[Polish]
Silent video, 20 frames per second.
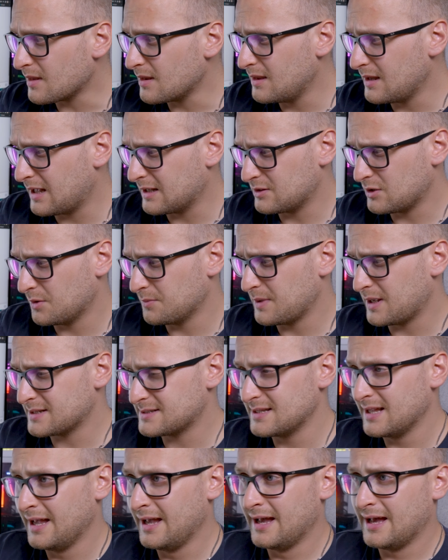
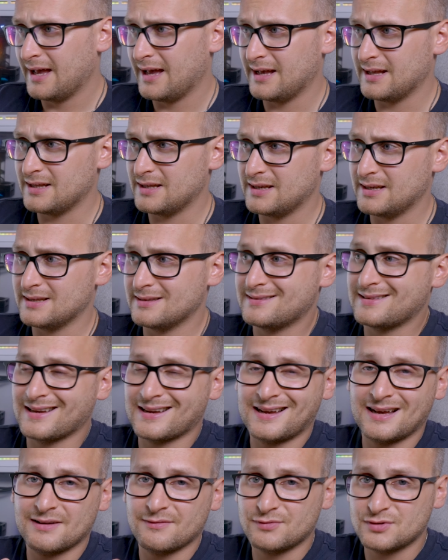Natomiast e,
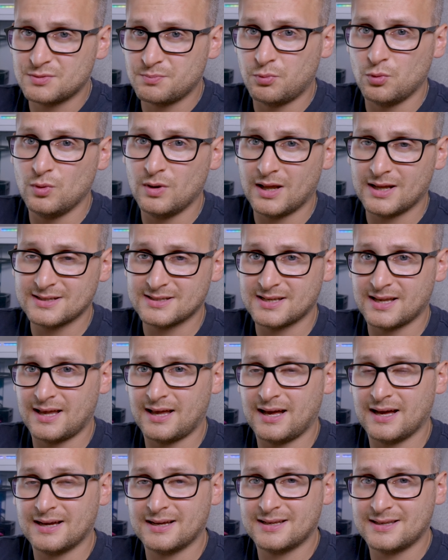taka wspólna
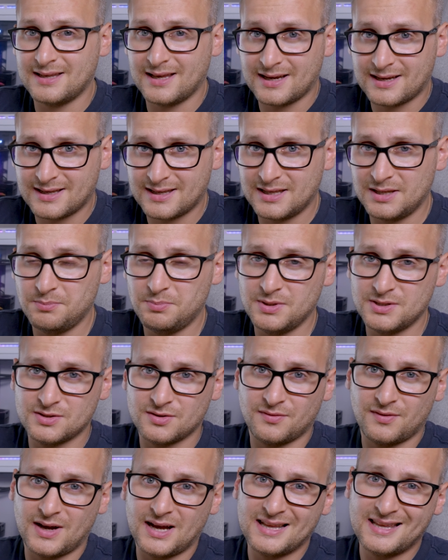cecha jak
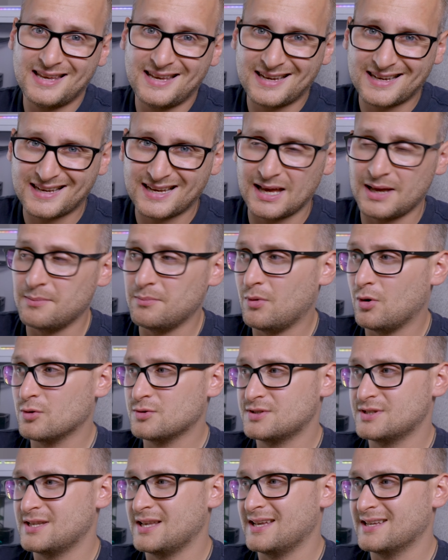kibicowanie, jak
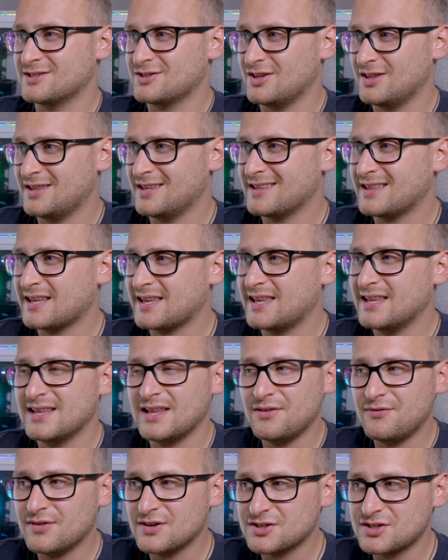emocje, czyli te takie
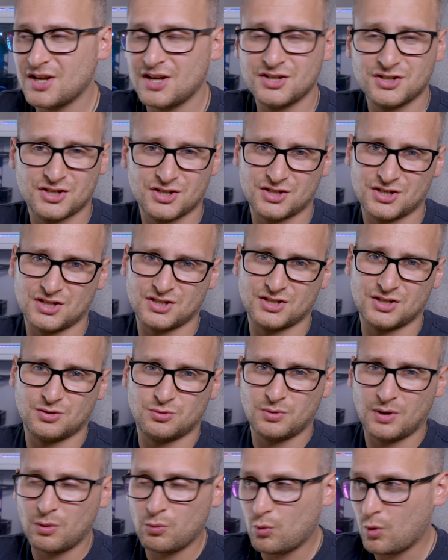najważniejsze rzeczy,
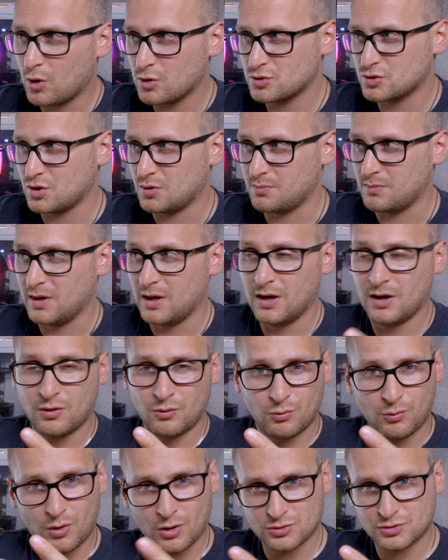które łączą,
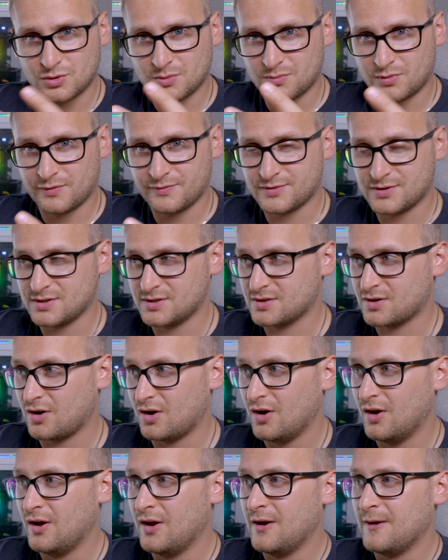łączą to
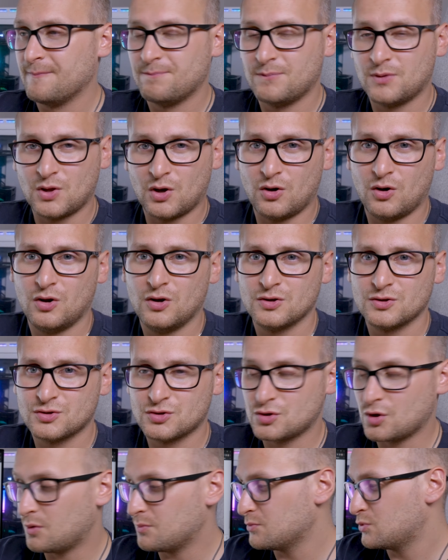wszystko, to
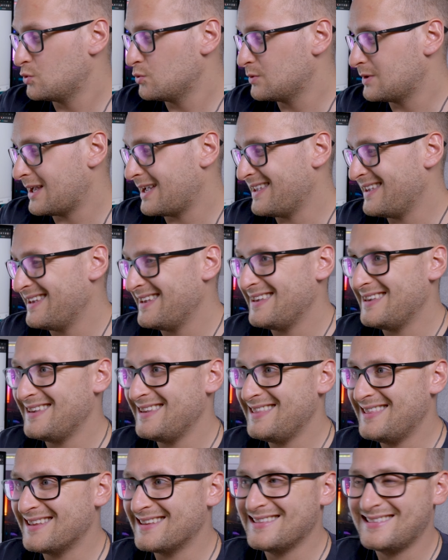są tutaj
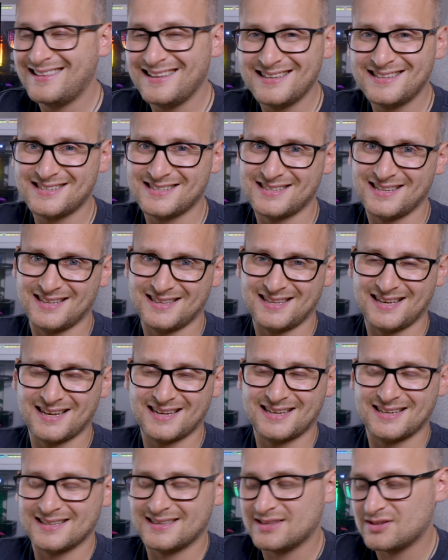identyczne,
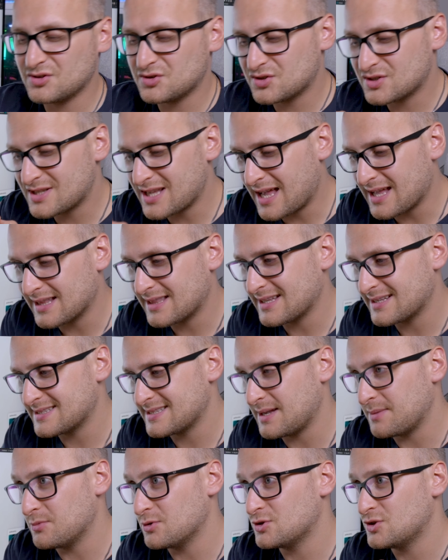tak? To sa tak
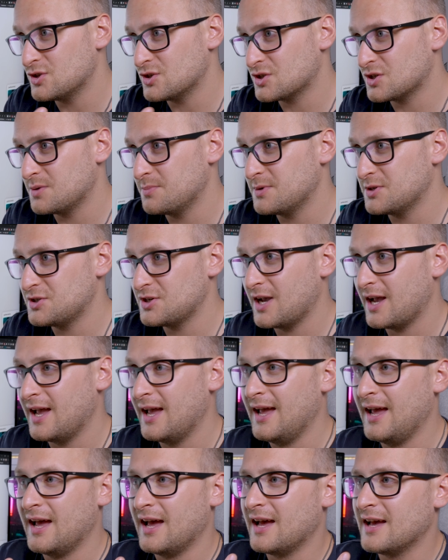samo cieszymy się
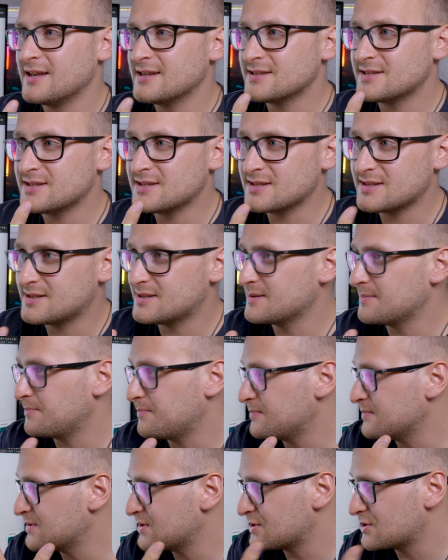e, z,
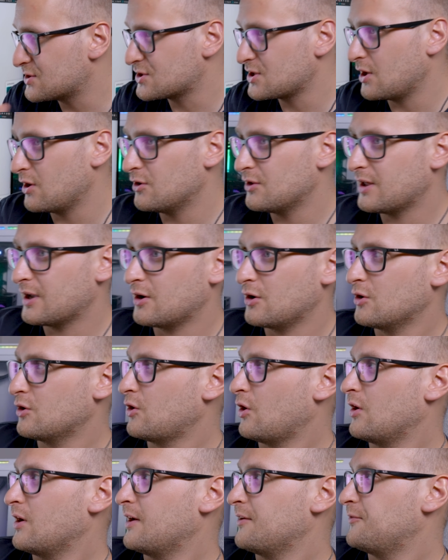ze strzelonego
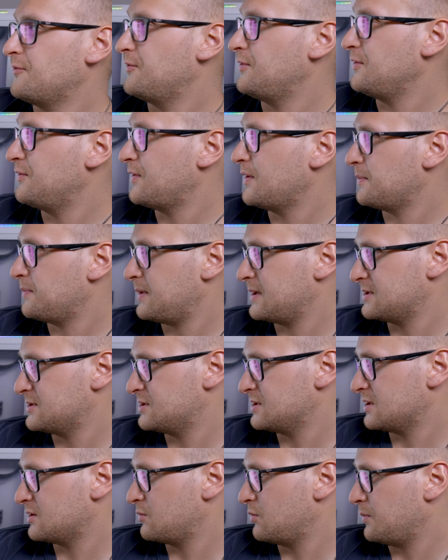gola w FIFA.
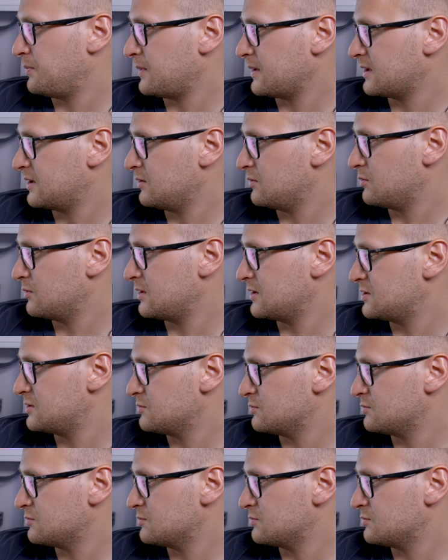Patrzcie, jak chłopaki tutaj